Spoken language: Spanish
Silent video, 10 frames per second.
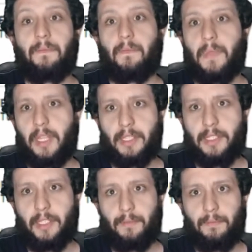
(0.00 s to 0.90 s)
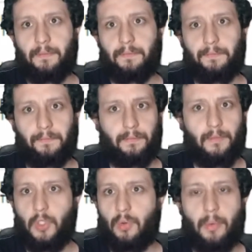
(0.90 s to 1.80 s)
Es decir,
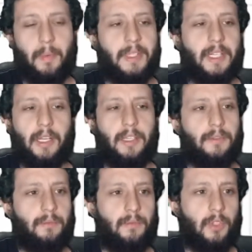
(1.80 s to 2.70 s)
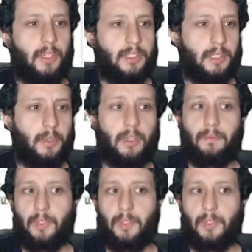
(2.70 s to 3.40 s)
no hubo más mensajes, no le sirvió.